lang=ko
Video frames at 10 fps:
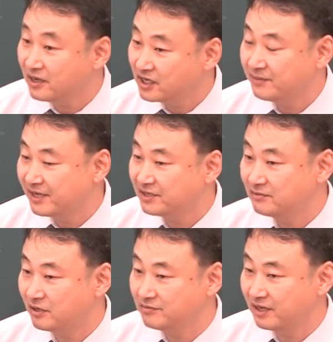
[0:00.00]

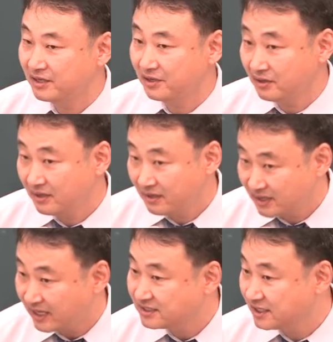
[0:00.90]
기반설 범위에서
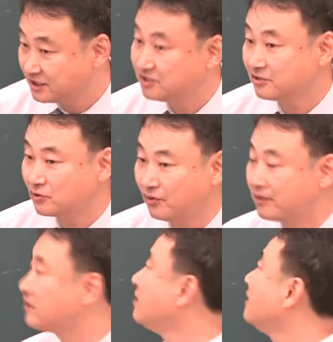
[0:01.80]
삭제시켰고